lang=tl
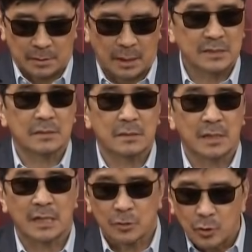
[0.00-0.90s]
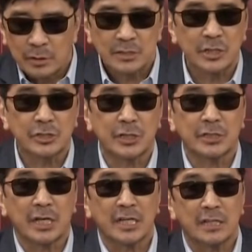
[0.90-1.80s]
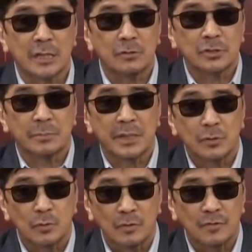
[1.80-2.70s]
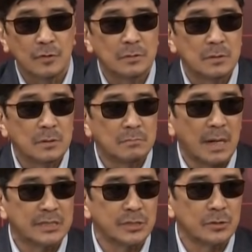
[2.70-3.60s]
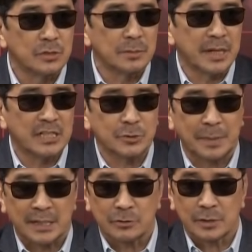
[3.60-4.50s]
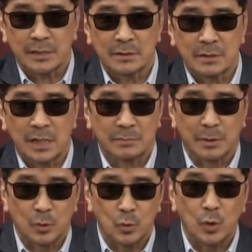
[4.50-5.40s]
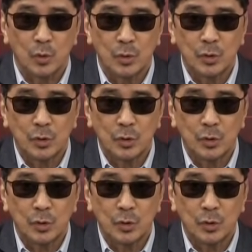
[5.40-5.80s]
At ito ho nagsasalita, hindi ho si Ben Tulfo, base doon sa mga eksperto rin at marunong